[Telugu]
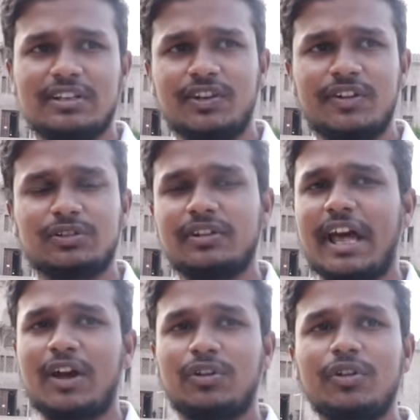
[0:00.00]
వలసలు వెళ్తున్న
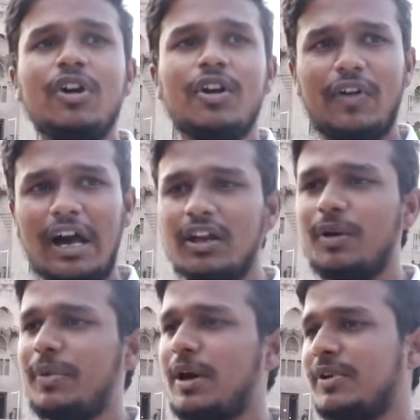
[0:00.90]
నాయకులను వాళ్ళు
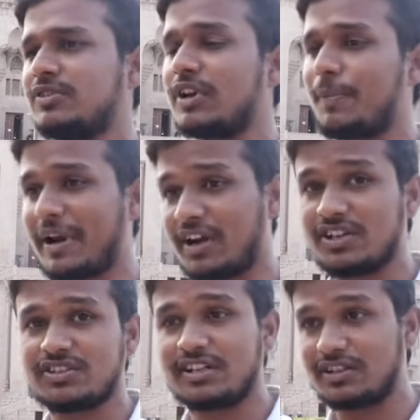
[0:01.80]
ఎంపీ అభ్యర్థులుగా
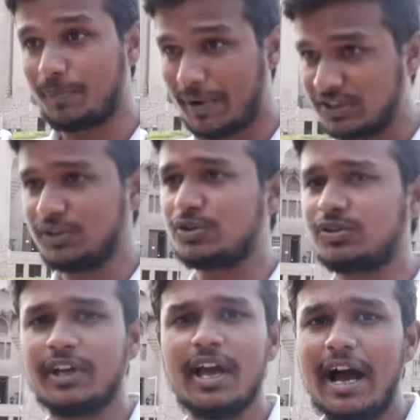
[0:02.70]
ప్రకటించాల్సిన పరిస్థితి
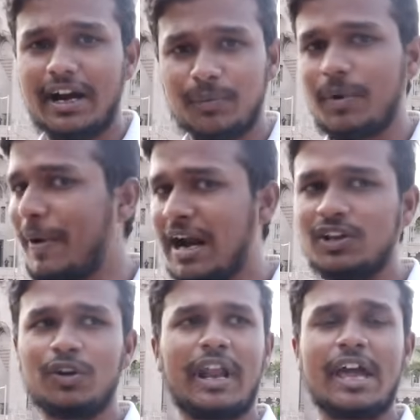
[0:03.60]
వస్తుంది అంటే మీ
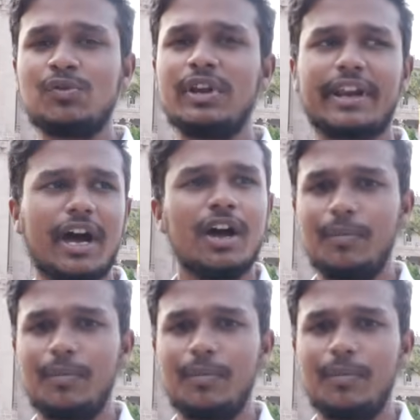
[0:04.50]
పార్టీలో నాయకులు లేరా